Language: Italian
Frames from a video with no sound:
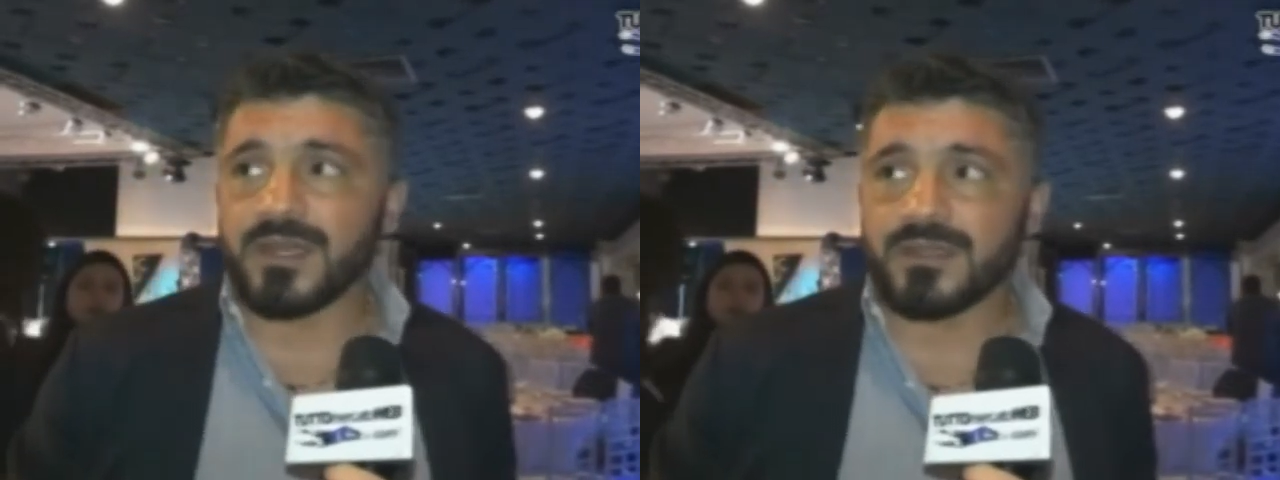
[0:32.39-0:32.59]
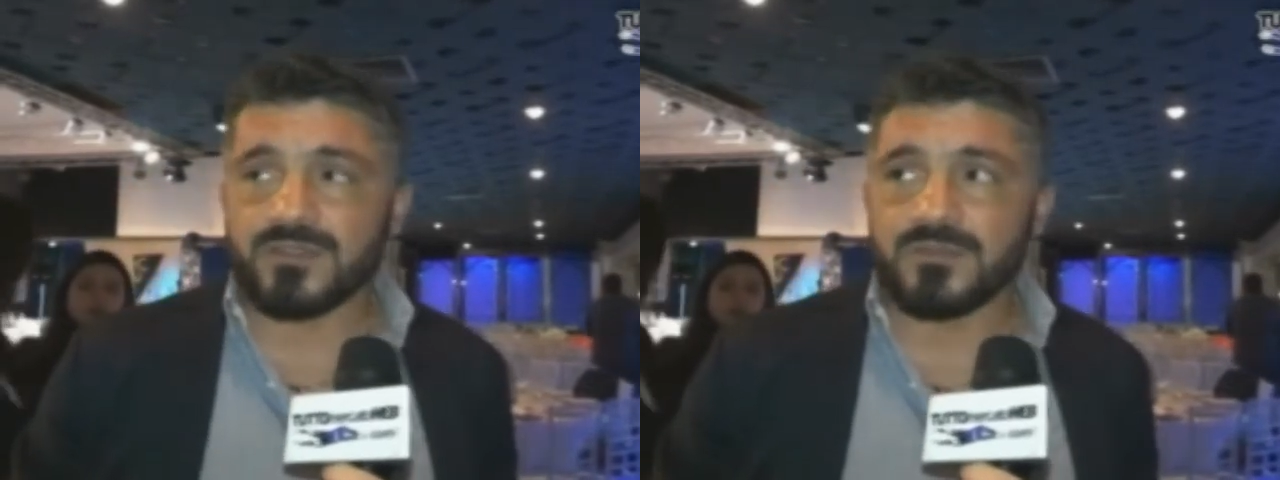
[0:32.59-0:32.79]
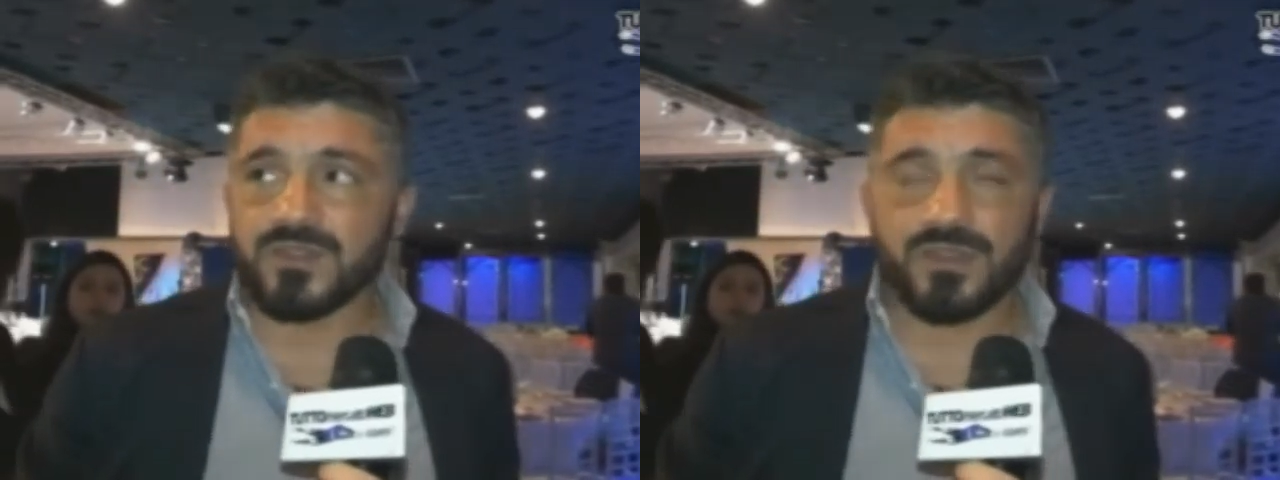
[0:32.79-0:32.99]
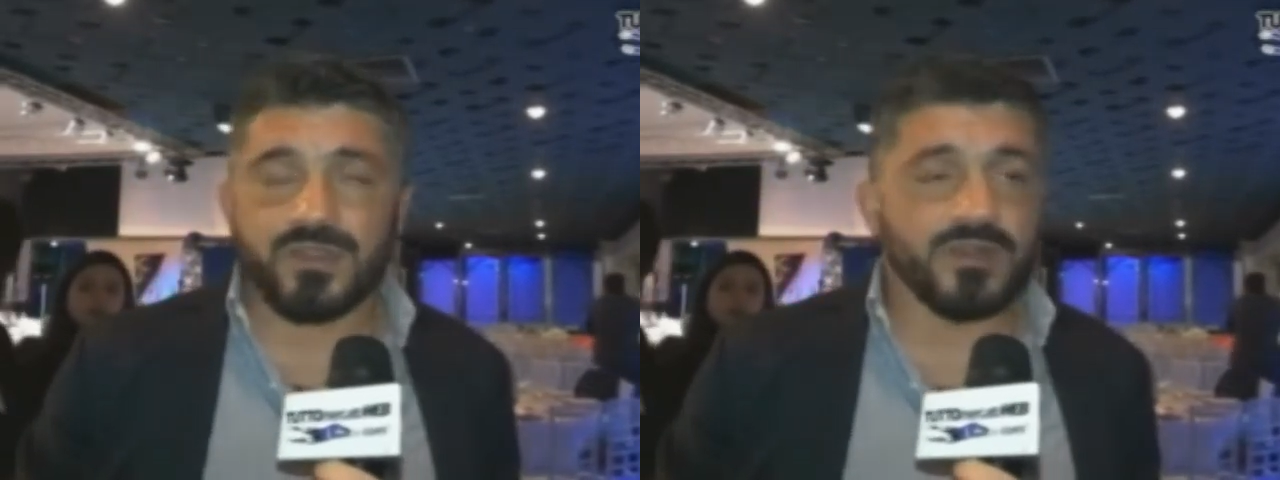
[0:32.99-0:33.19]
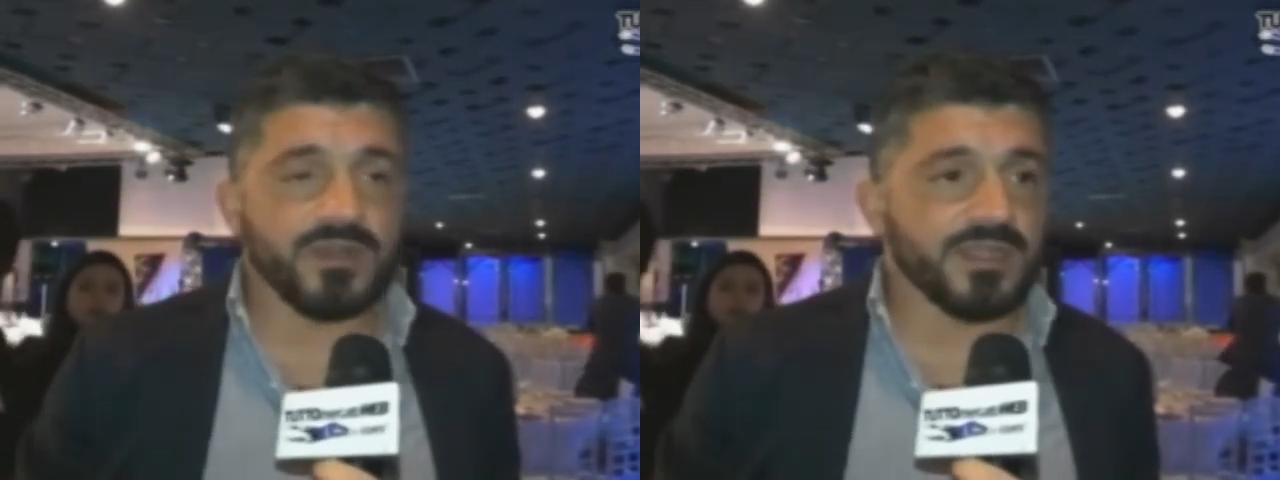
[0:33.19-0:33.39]
adesso bisogna
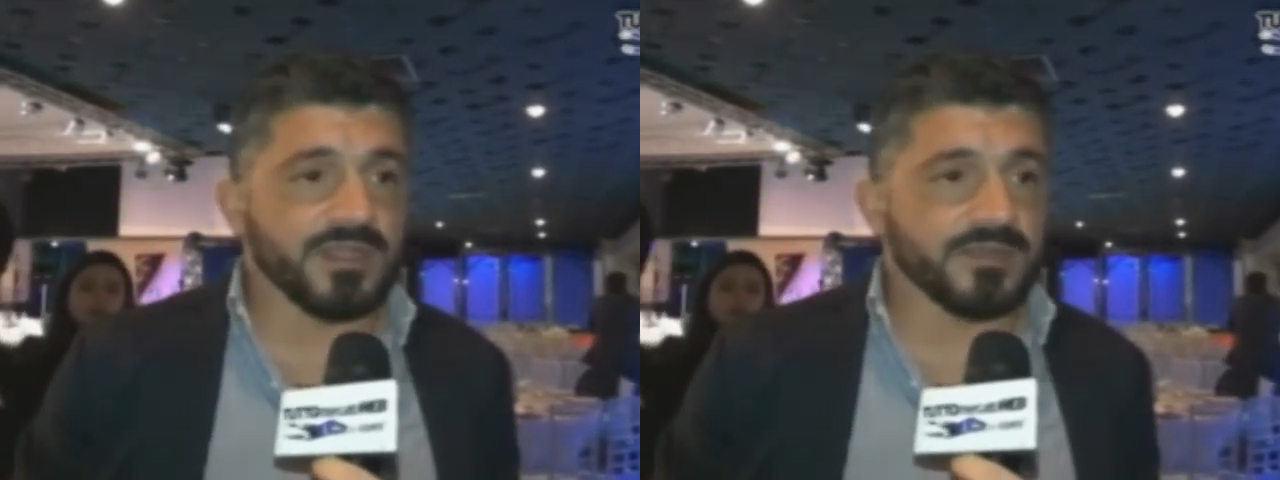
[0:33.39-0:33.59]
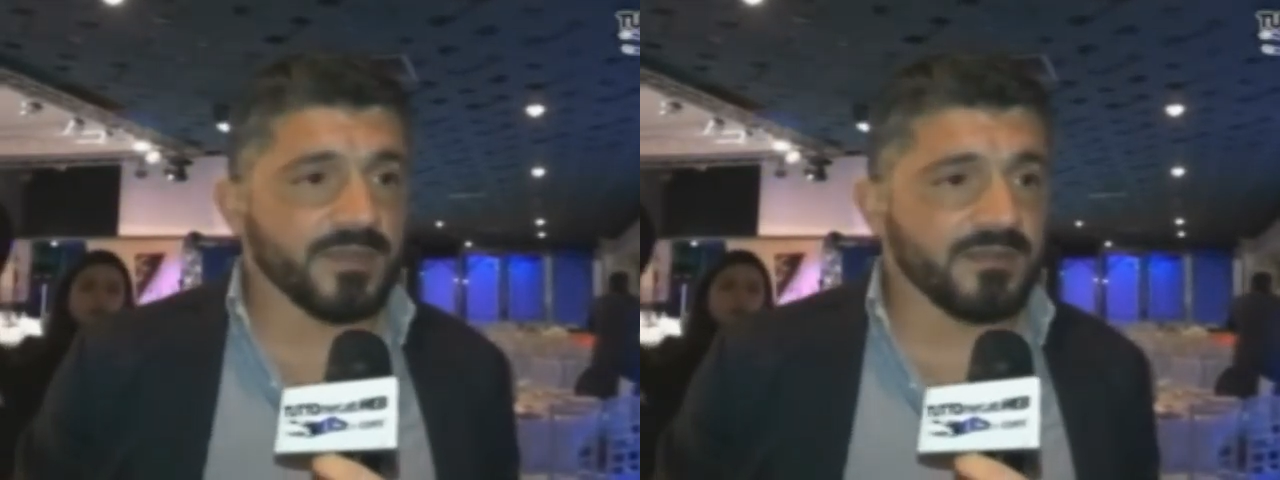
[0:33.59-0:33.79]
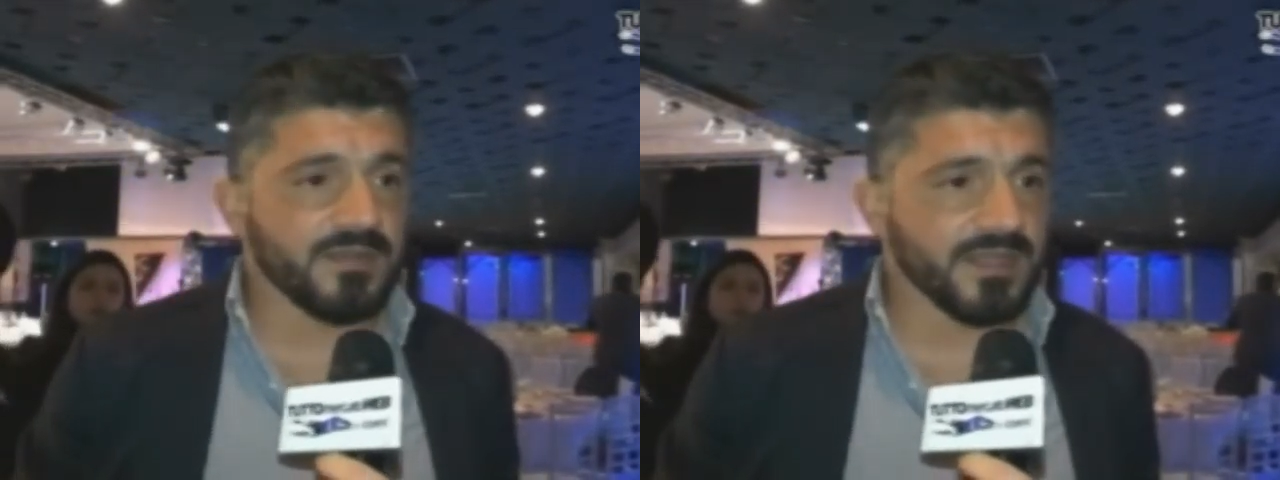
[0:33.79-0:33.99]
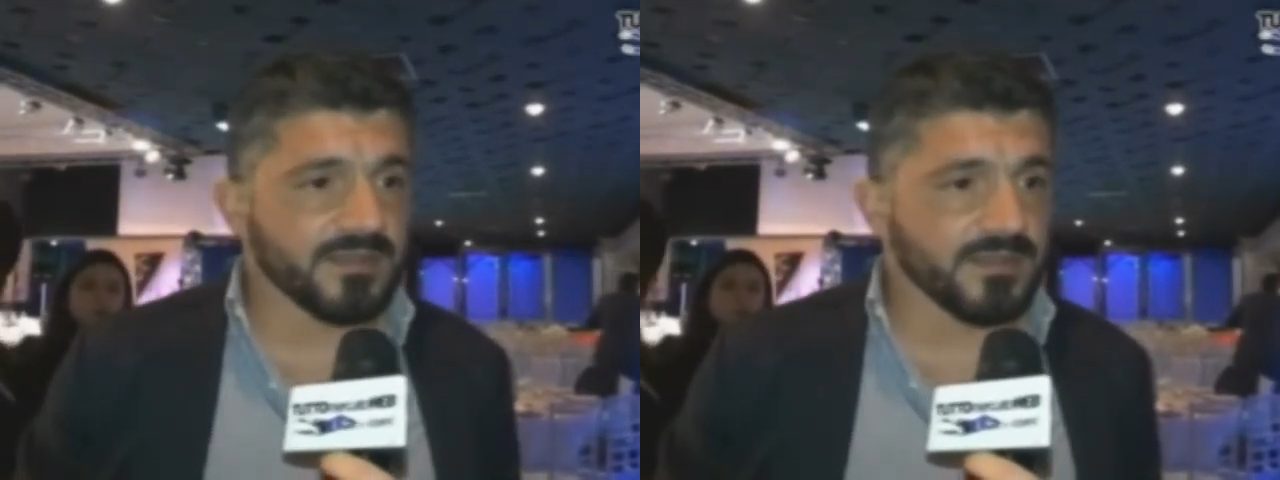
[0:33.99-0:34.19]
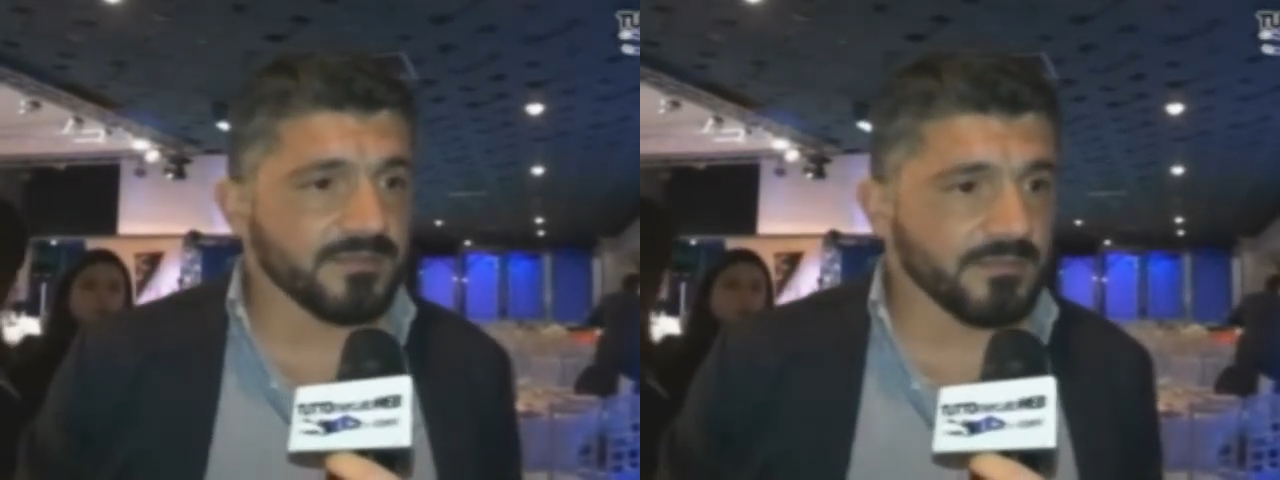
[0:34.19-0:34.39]
guardare avanti.